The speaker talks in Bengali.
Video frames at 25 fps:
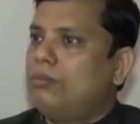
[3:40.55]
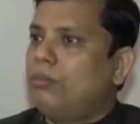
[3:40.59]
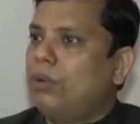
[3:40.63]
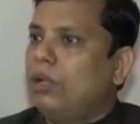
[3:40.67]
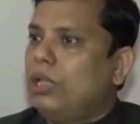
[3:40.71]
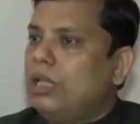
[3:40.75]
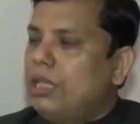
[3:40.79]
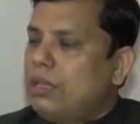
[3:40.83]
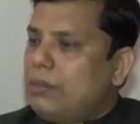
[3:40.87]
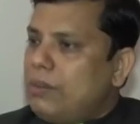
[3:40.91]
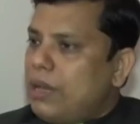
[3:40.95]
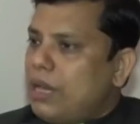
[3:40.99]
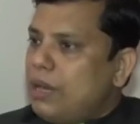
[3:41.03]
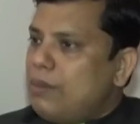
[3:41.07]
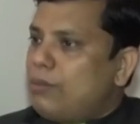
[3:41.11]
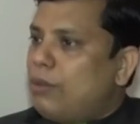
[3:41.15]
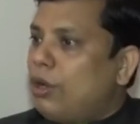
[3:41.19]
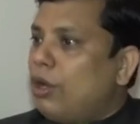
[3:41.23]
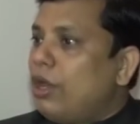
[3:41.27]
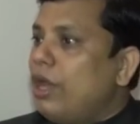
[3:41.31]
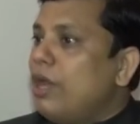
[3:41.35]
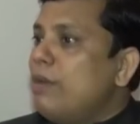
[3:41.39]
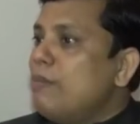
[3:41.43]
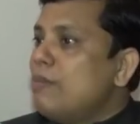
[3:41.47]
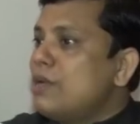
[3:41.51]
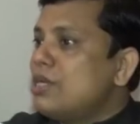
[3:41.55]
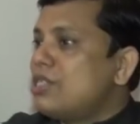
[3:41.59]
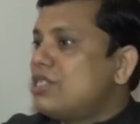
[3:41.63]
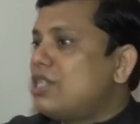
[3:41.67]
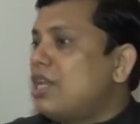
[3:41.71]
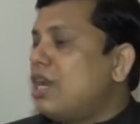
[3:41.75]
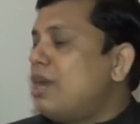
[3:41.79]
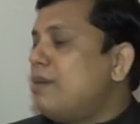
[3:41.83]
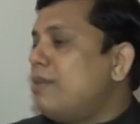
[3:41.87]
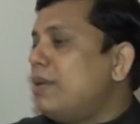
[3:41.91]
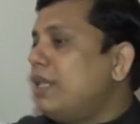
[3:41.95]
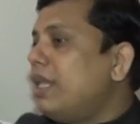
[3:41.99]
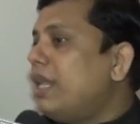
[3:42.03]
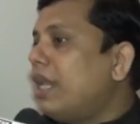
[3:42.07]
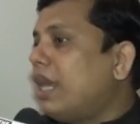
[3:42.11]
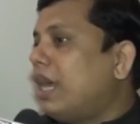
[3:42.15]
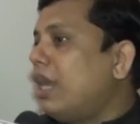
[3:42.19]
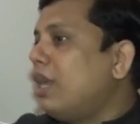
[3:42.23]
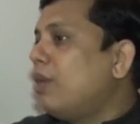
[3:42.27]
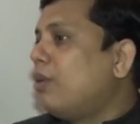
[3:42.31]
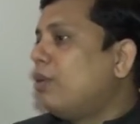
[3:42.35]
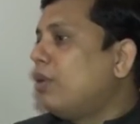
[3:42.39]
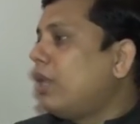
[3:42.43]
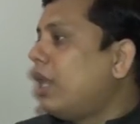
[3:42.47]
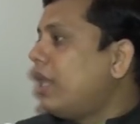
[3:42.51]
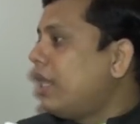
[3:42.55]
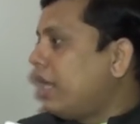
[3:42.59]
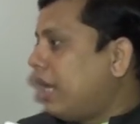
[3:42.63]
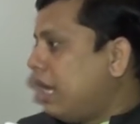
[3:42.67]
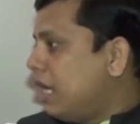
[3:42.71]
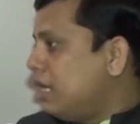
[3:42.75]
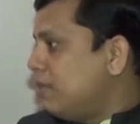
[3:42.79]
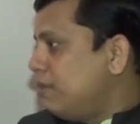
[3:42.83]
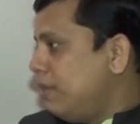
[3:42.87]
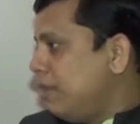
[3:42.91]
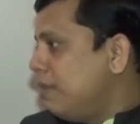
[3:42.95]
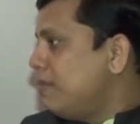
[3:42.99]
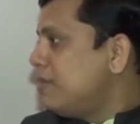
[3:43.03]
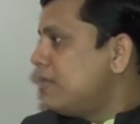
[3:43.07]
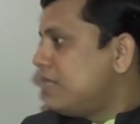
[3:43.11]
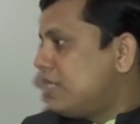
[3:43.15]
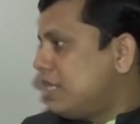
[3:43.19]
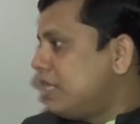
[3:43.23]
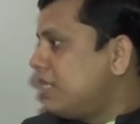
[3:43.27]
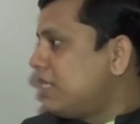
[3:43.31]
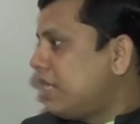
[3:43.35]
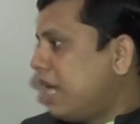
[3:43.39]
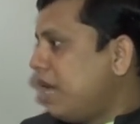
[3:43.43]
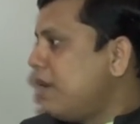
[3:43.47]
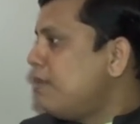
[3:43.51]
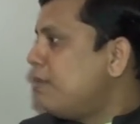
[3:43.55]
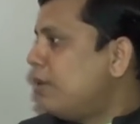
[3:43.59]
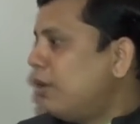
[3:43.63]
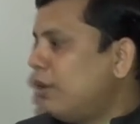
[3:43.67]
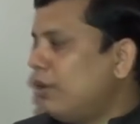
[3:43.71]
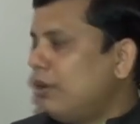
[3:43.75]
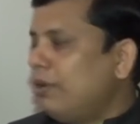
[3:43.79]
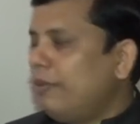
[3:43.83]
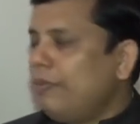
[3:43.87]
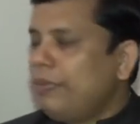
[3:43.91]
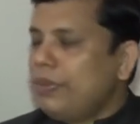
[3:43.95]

বলতে পারি বড় ইনভেস্টার আমাদের এখানে কোথা থেকে আসবে ইনভেস্টার চাই বড়